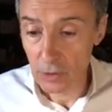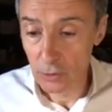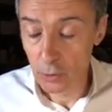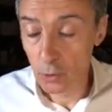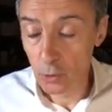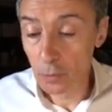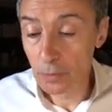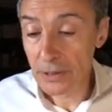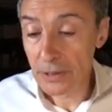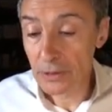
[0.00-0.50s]
de
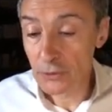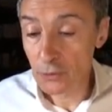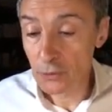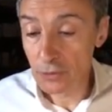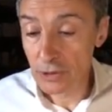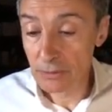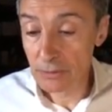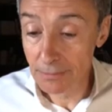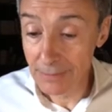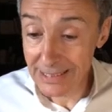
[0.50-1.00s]

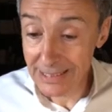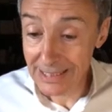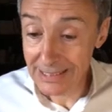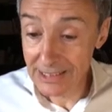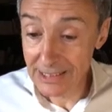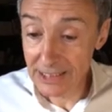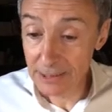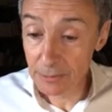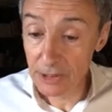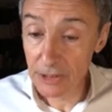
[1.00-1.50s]
compréhension des
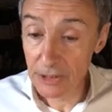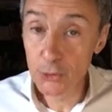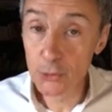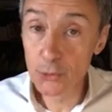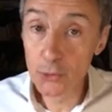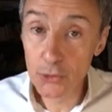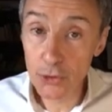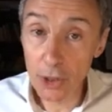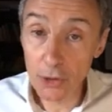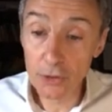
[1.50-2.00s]
mécanismes qui
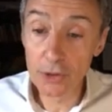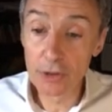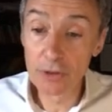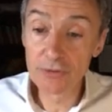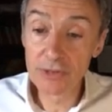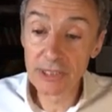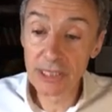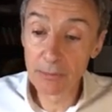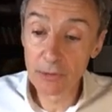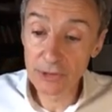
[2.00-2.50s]
sous-tendent
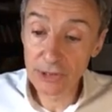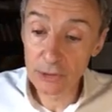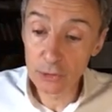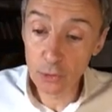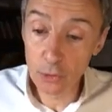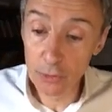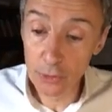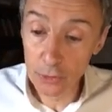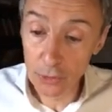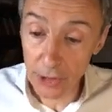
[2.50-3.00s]
finalement ces
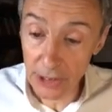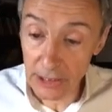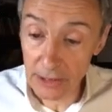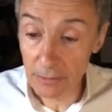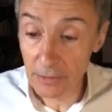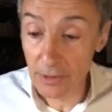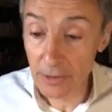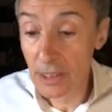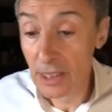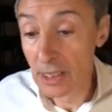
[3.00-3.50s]
troubles du
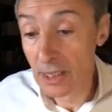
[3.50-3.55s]
rythme.